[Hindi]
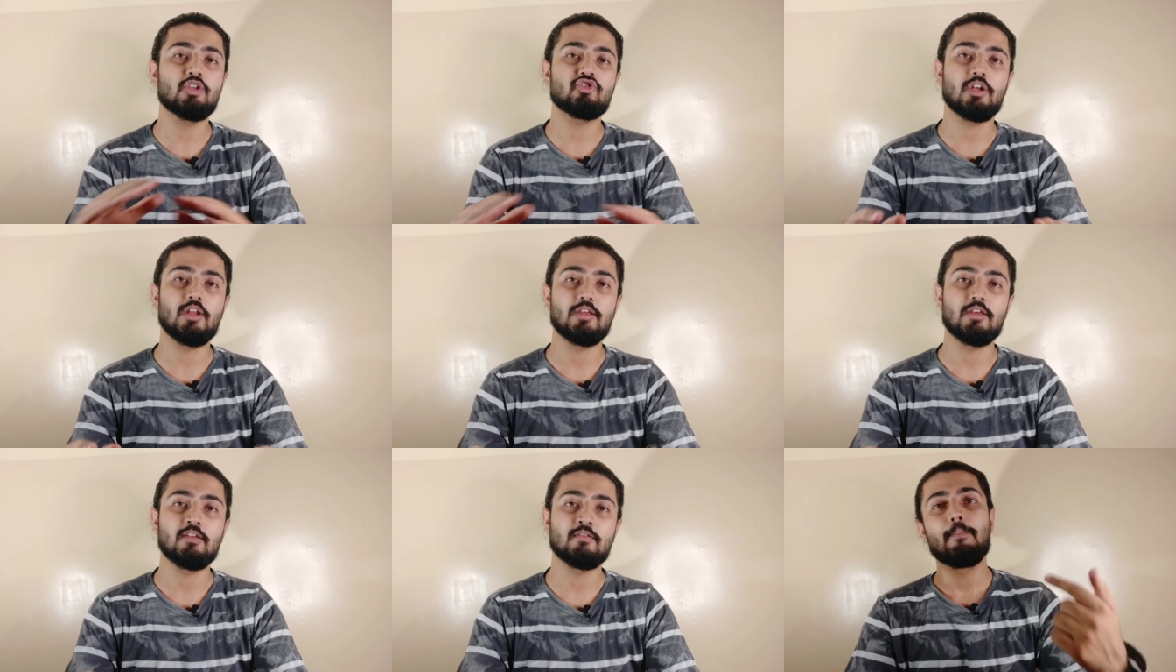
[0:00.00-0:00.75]
अच्छा
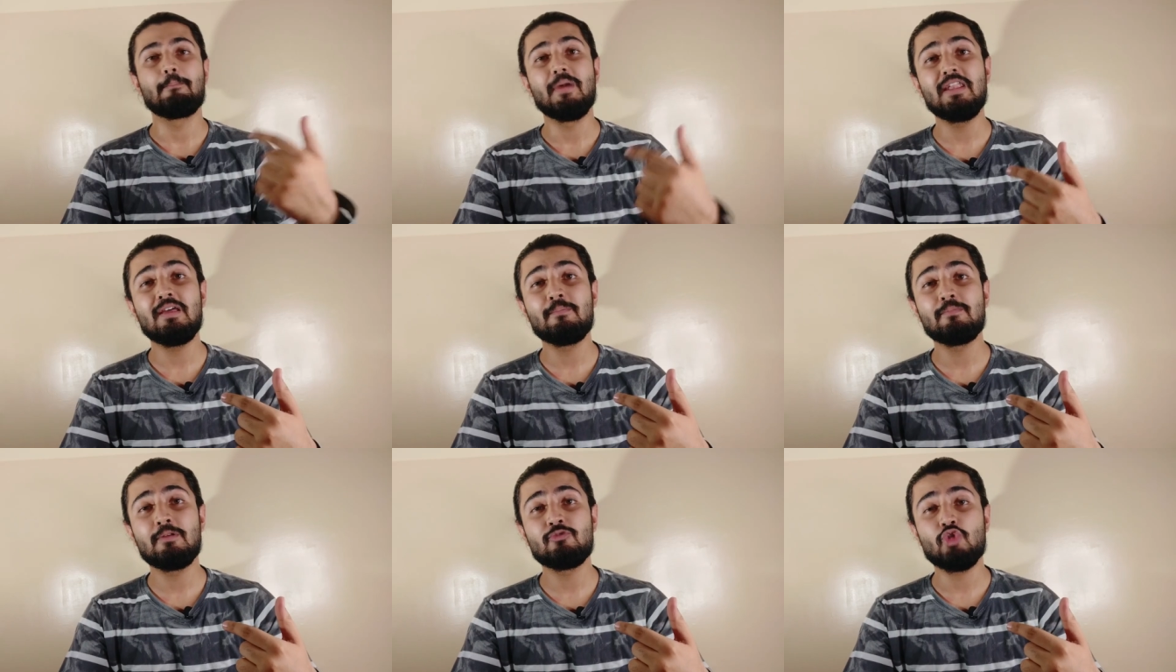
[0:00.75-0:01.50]
नहीं है मैंने
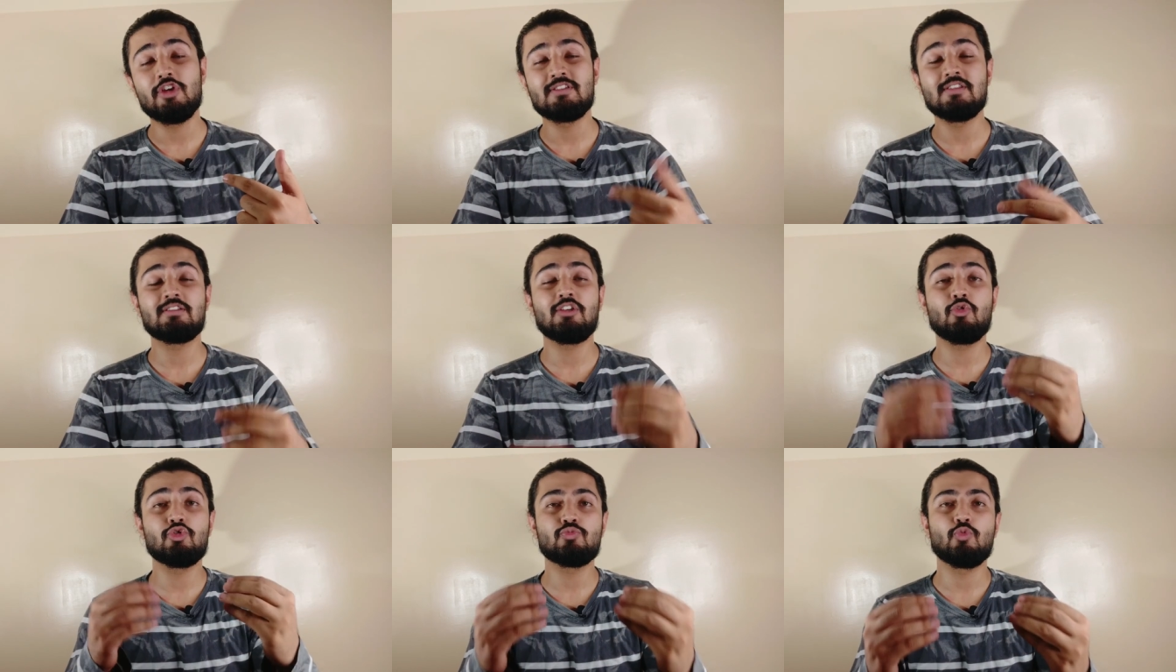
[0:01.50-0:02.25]
अपने चॉइसेस के
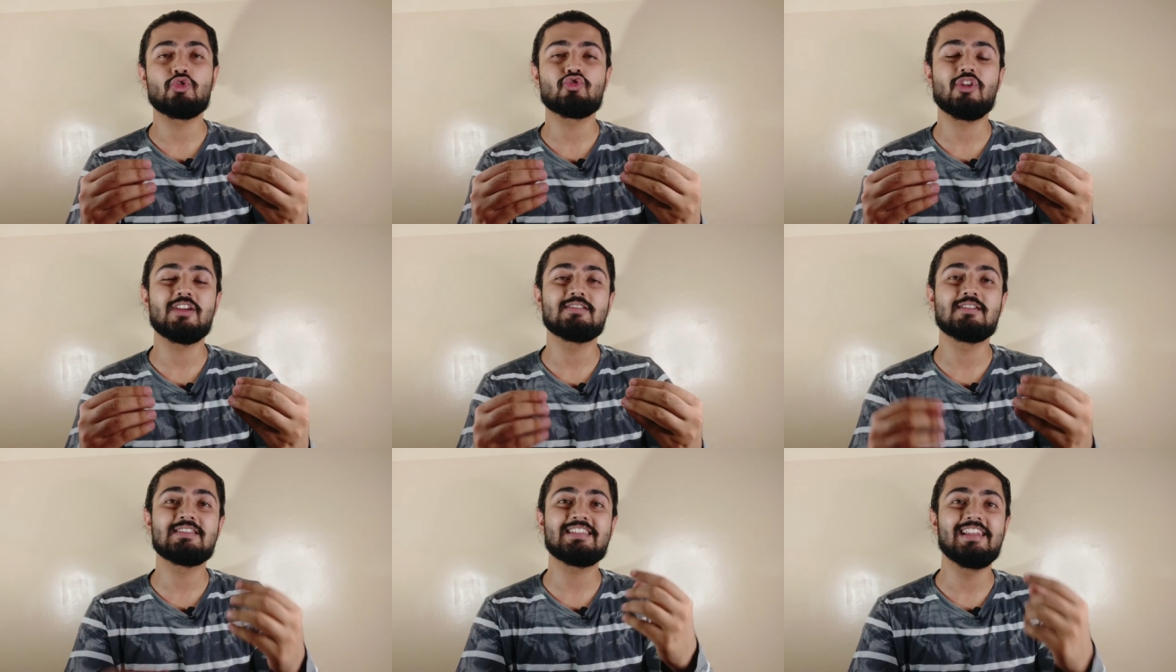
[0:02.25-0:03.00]
कुछ
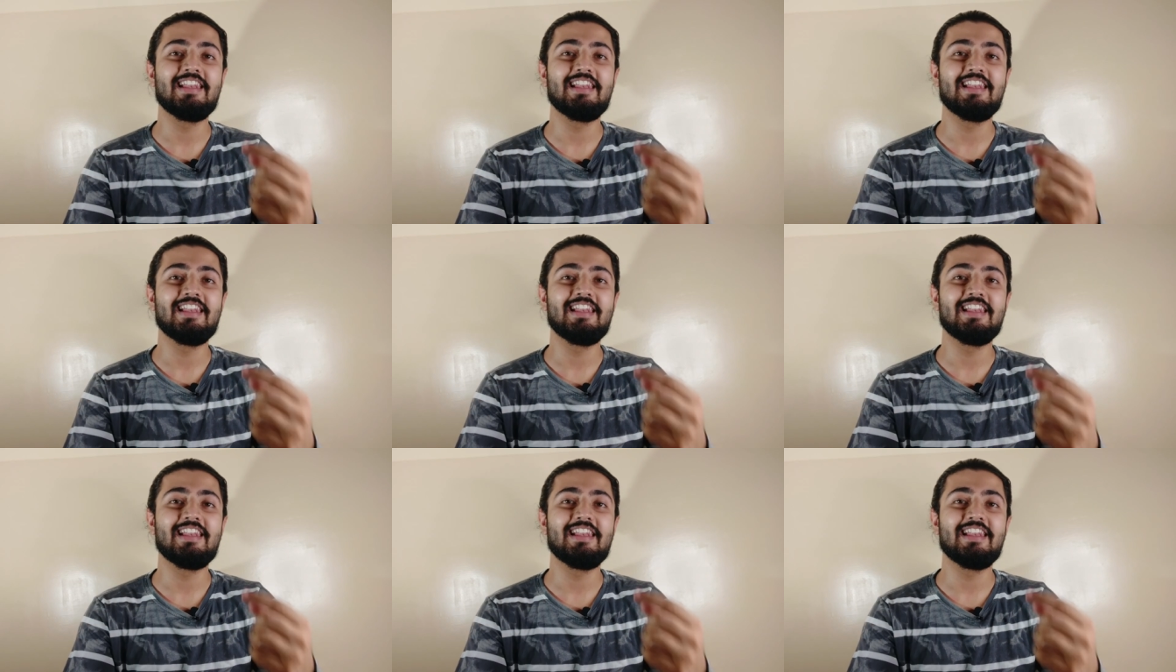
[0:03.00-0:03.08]
मॉइस्चराइजर्स की